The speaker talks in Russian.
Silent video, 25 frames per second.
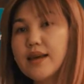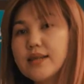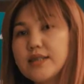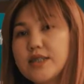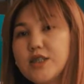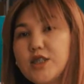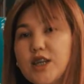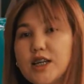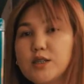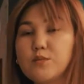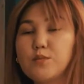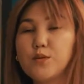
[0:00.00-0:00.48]

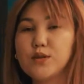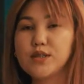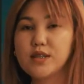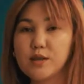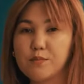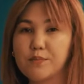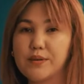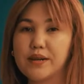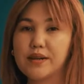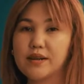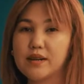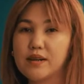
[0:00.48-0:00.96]
Сейчас после
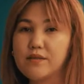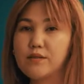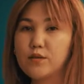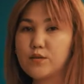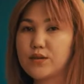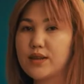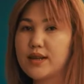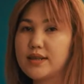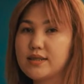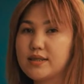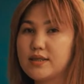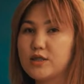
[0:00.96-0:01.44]
перерыва у
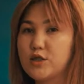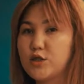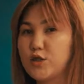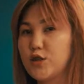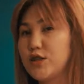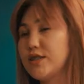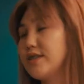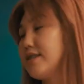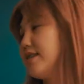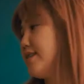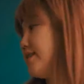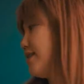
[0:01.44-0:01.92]
нас
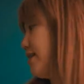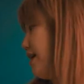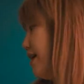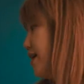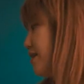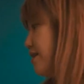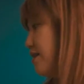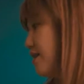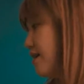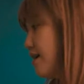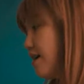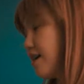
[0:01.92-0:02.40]
начнется
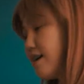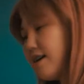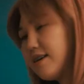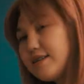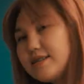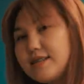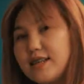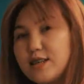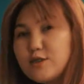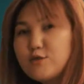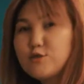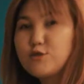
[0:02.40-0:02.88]
старт
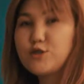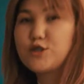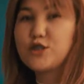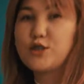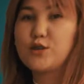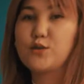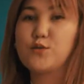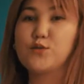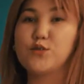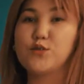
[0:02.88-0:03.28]
следующих